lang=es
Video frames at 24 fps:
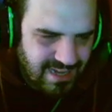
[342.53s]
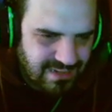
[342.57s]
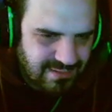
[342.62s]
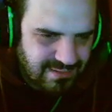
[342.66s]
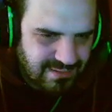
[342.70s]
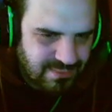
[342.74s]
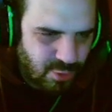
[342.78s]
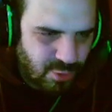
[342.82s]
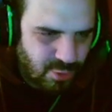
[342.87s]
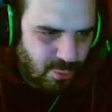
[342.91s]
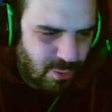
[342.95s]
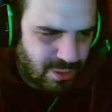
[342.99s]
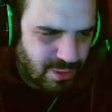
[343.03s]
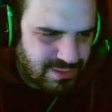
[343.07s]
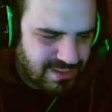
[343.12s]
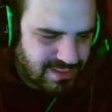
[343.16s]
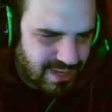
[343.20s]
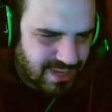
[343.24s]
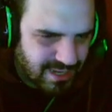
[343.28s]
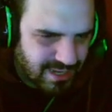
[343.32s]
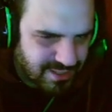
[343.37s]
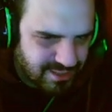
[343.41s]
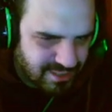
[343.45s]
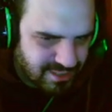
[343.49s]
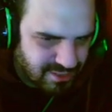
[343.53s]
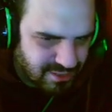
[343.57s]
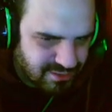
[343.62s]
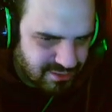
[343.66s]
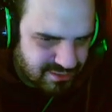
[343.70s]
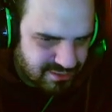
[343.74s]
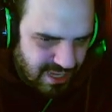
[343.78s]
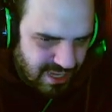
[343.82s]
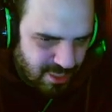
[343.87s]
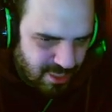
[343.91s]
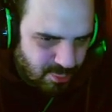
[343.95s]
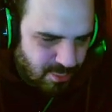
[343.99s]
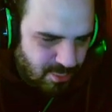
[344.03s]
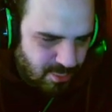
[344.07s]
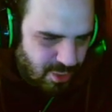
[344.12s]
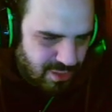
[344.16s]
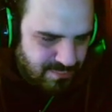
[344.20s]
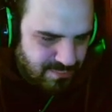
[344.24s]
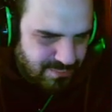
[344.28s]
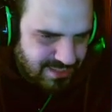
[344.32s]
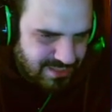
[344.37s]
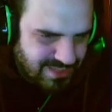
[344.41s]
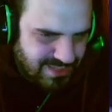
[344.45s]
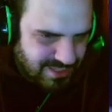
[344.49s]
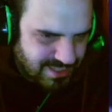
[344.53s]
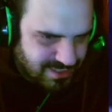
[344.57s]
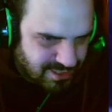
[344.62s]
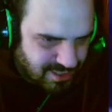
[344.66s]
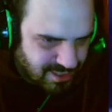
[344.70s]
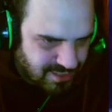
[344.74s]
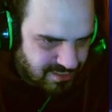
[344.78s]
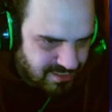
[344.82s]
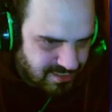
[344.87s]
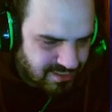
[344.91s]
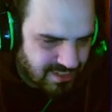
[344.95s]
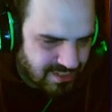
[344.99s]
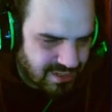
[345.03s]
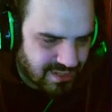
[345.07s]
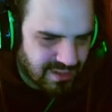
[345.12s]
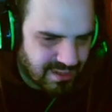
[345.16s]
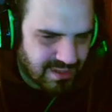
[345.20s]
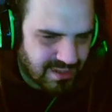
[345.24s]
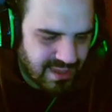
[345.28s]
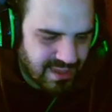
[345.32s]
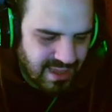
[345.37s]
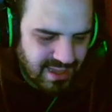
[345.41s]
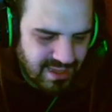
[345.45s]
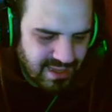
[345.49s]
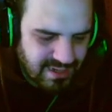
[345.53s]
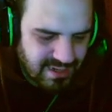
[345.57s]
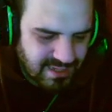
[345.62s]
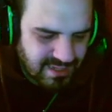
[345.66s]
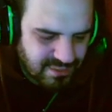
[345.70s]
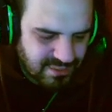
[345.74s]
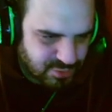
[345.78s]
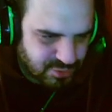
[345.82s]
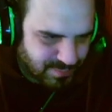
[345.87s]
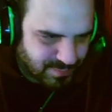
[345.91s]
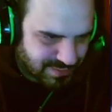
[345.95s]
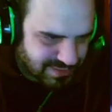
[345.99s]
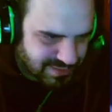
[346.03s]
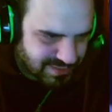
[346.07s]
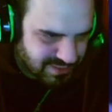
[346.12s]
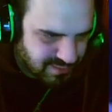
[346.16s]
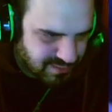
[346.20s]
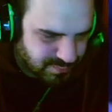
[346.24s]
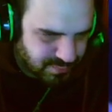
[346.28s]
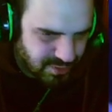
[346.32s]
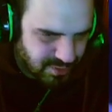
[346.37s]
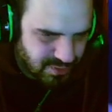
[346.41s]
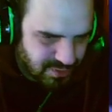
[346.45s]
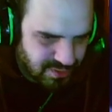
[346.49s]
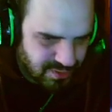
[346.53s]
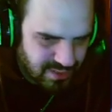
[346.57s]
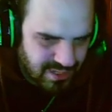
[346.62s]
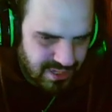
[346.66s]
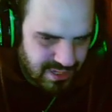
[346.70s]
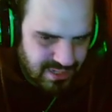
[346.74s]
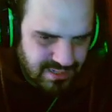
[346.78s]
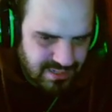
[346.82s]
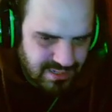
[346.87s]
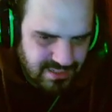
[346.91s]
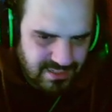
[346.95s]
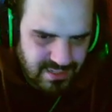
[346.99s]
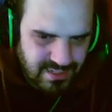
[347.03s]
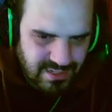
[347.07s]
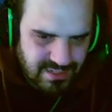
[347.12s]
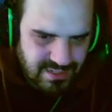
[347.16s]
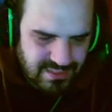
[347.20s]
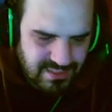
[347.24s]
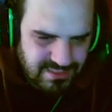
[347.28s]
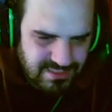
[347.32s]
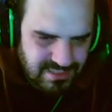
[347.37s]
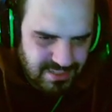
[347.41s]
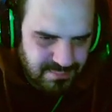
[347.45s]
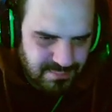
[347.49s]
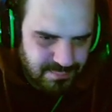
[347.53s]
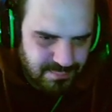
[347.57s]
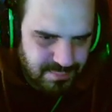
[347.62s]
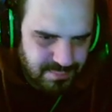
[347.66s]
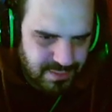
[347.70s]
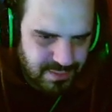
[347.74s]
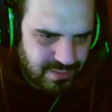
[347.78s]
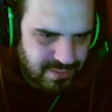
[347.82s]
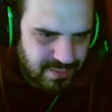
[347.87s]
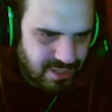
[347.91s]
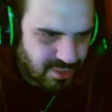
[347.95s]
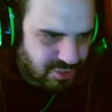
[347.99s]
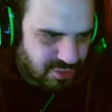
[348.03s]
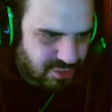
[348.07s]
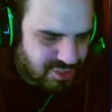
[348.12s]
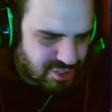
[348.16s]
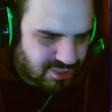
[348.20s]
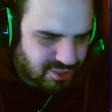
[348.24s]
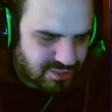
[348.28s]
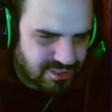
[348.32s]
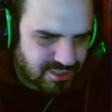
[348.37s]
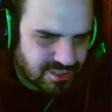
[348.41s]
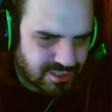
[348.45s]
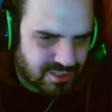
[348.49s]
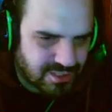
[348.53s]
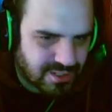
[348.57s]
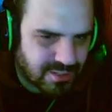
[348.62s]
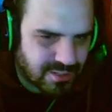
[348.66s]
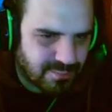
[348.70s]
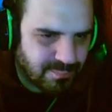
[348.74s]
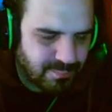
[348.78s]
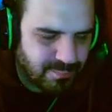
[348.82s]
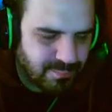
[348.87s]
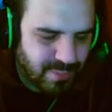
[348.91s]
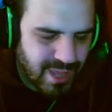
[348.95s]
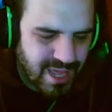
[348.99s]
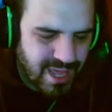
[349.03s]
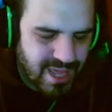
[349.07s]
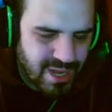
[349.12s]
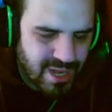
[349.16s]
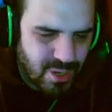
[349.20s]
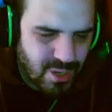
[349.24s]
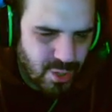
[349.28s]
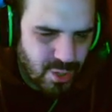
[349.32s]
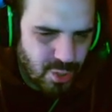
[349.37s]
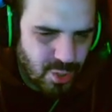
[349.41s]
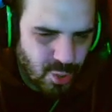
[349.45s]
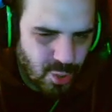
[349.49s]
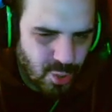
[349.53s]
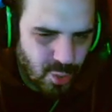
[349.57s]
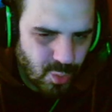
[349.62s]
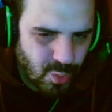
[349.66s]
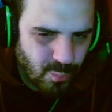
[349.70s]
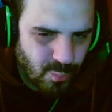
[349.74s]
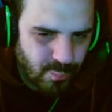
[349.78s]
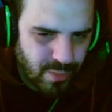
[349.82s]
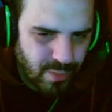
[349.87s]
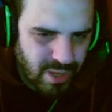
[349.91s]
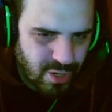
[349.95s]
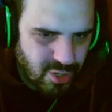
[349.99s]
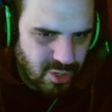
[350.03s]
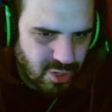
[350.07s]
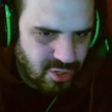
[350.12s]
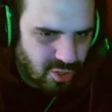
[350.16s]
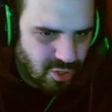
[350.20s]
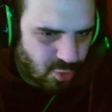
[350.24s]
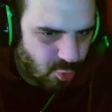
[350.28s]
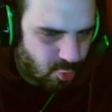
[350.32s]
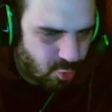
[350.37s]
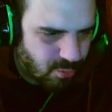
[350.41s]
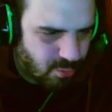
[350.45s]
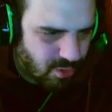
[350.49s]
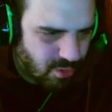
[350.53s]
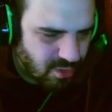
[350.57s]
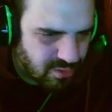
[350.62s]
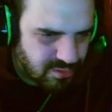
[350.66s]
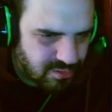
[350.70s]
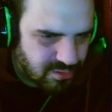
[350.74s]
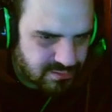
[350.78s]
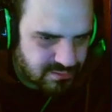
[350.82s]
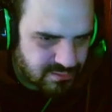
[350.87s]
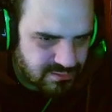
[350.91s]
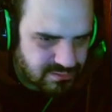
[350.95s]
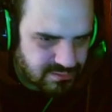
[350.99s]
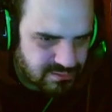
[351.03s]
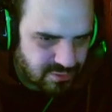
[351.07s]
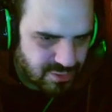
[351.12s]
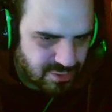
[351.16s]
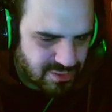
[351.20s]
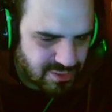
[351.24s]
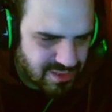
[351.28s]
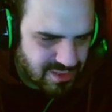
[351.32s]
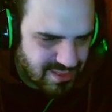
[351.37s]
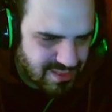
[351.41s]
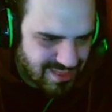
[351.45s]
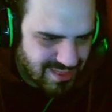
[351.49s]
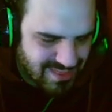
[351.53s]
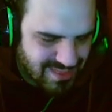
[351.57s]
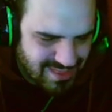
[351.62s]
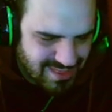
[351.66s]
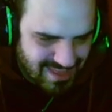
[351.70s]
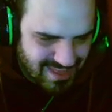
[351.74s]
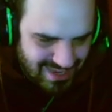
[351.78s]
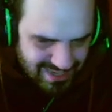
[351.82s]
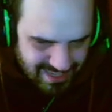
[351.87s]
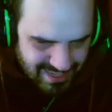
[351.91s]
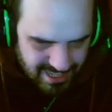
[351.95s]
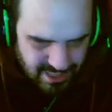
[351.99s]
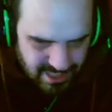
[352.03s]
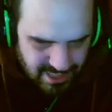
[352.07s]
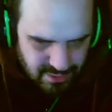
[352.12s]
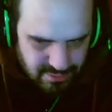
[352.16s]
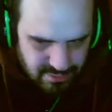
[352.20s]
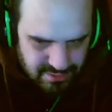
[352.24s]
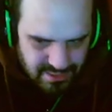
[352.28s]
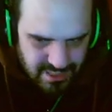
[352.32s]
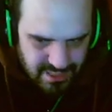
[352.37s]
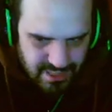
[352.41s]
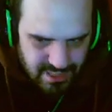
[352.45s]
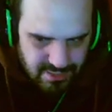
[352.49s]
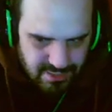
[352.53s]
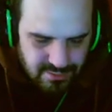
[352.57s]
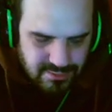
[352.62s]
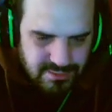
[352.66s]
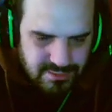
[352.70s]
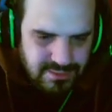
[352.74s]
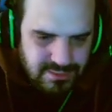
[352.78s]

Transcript: hubo interacción, o sea, hubo invitación, eh, Nexus participó en, ese primer hoyo, pero, pero no hubo mm, coincidencia, creo, creo.